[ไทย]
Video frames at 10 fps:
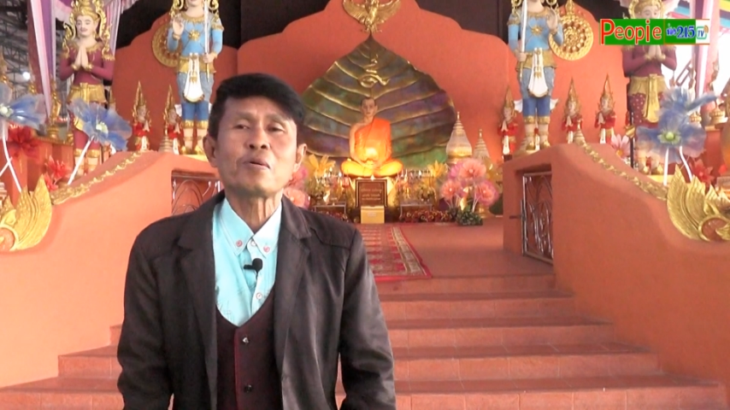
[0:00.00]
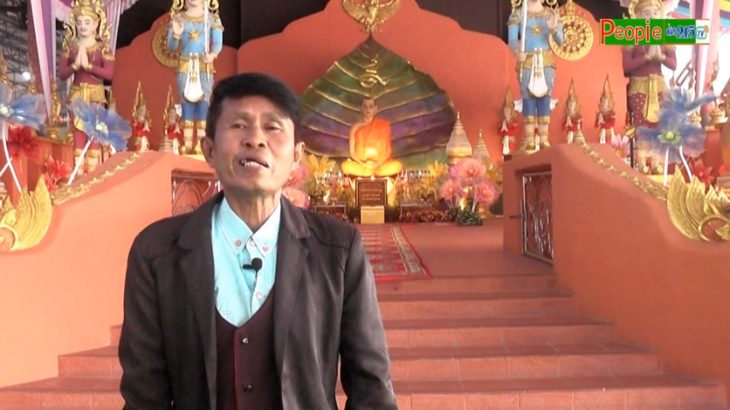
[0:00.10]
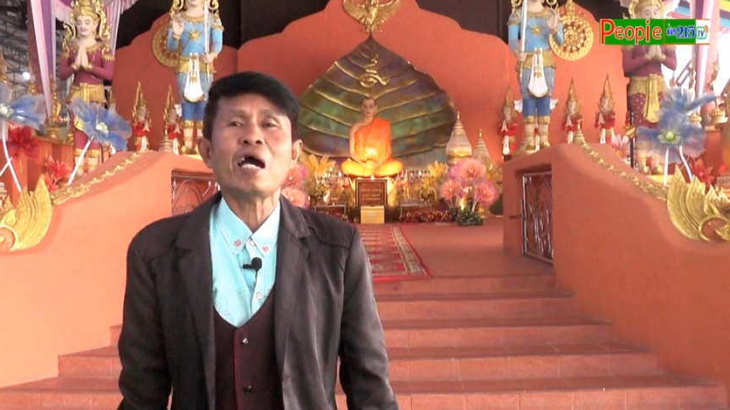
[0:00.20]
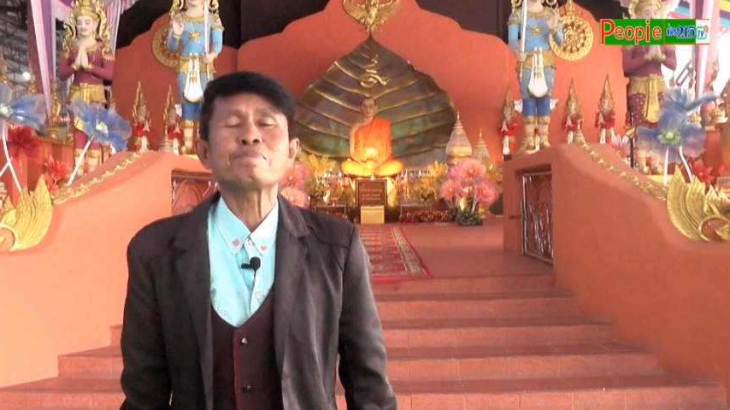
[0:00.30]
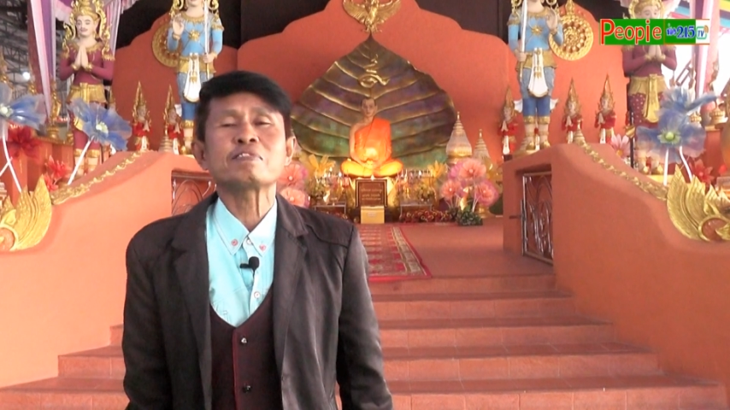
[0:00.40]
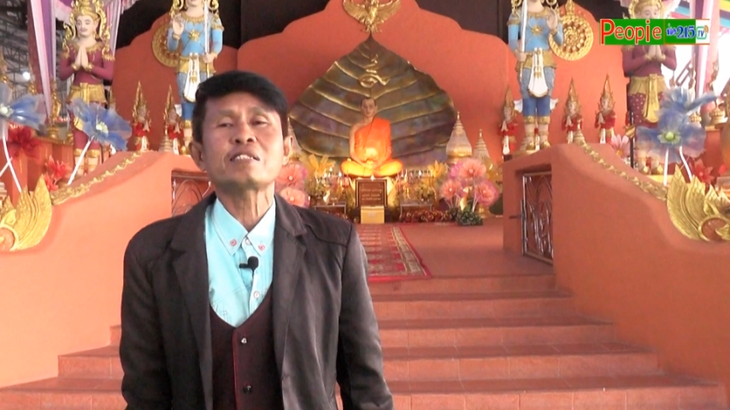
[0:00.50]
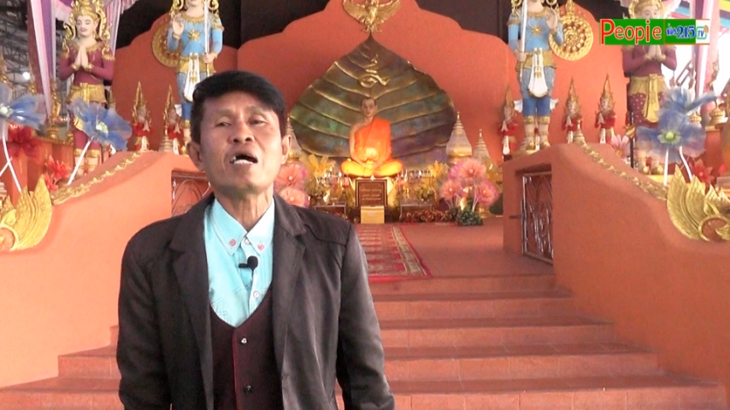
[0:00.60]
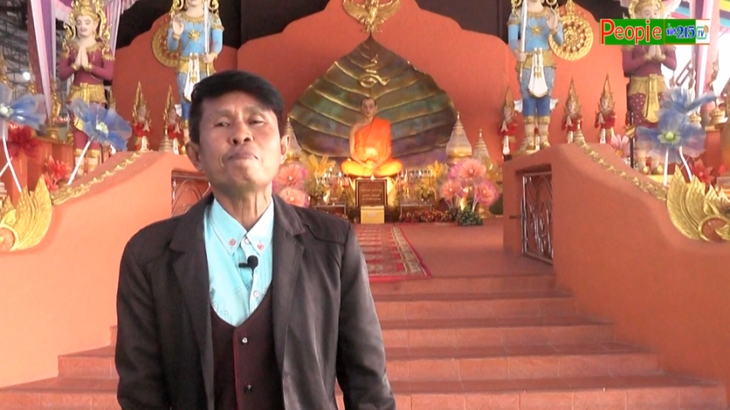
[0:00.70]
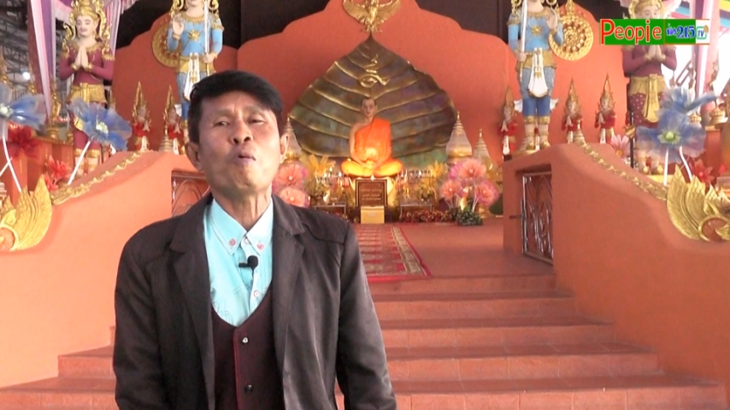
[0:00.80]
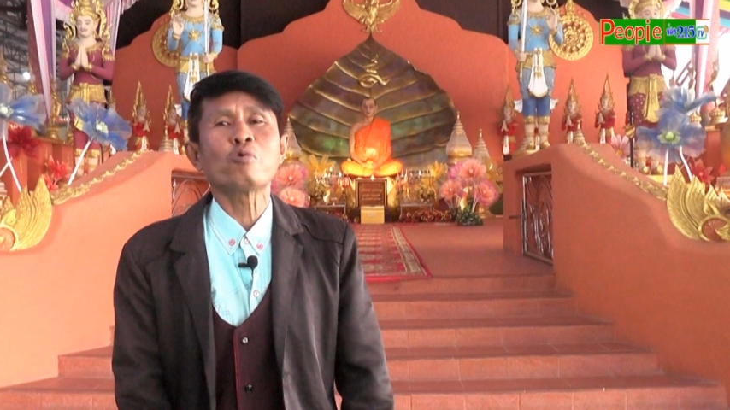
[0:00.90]
ดีครับ
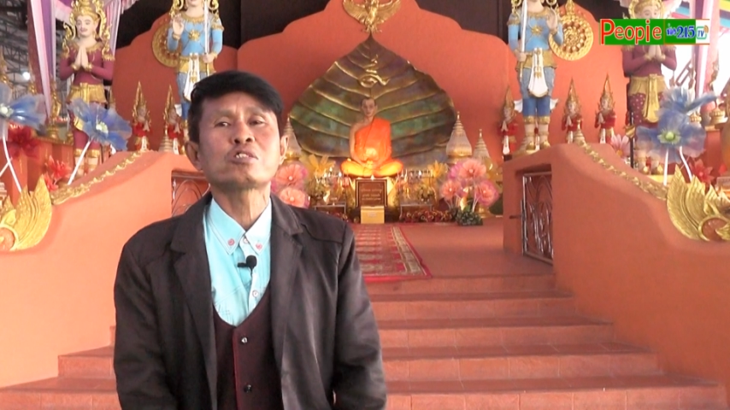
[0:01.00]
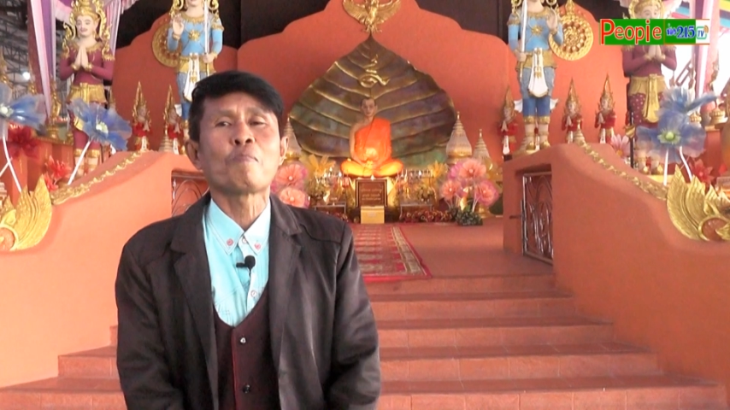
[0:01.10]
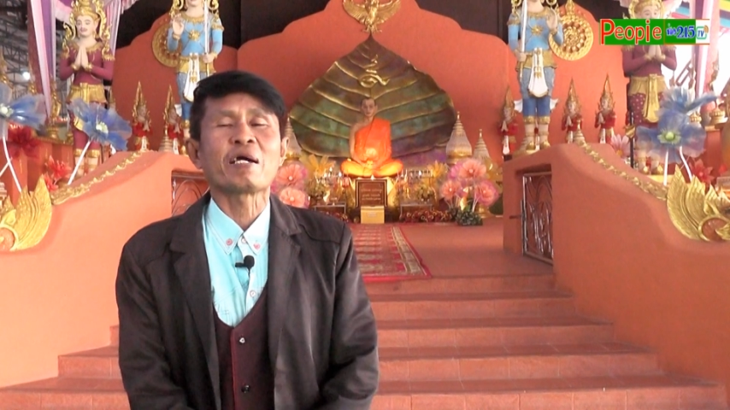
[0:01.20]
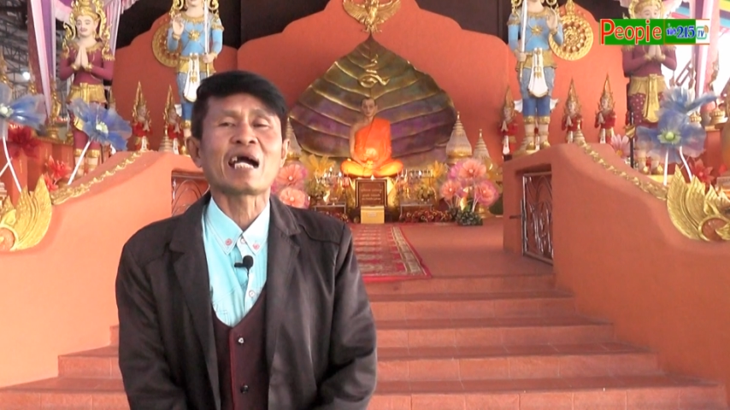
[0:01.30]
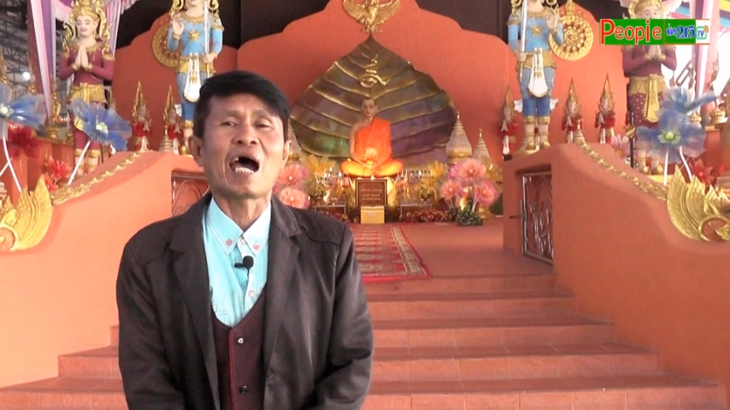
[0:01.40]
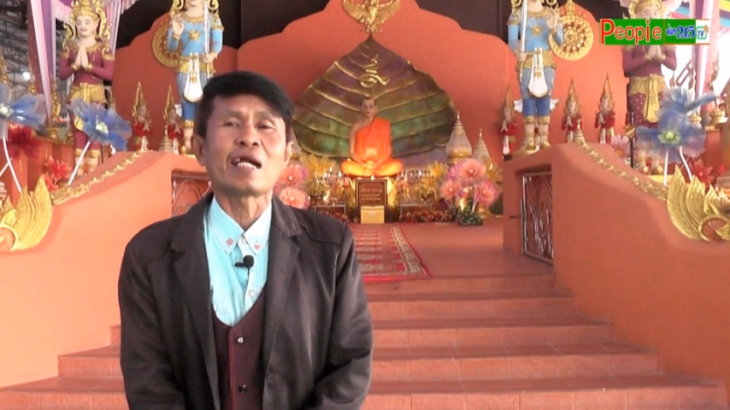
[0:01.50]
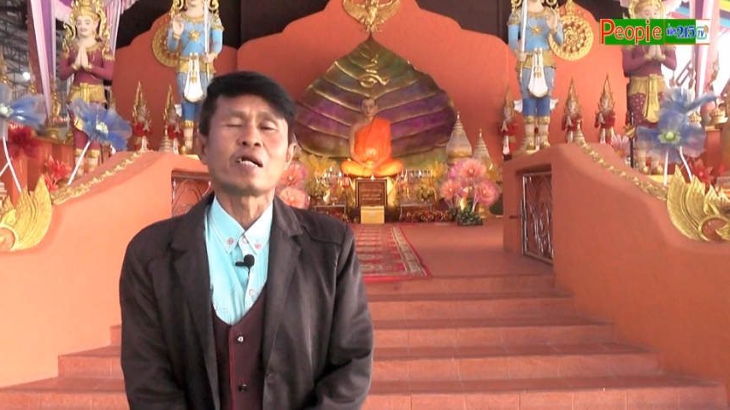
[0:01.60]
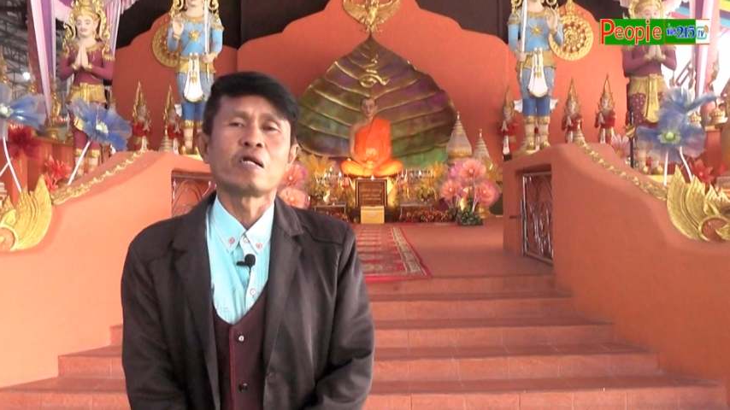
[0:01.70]
ท่านผู้ชมรายการ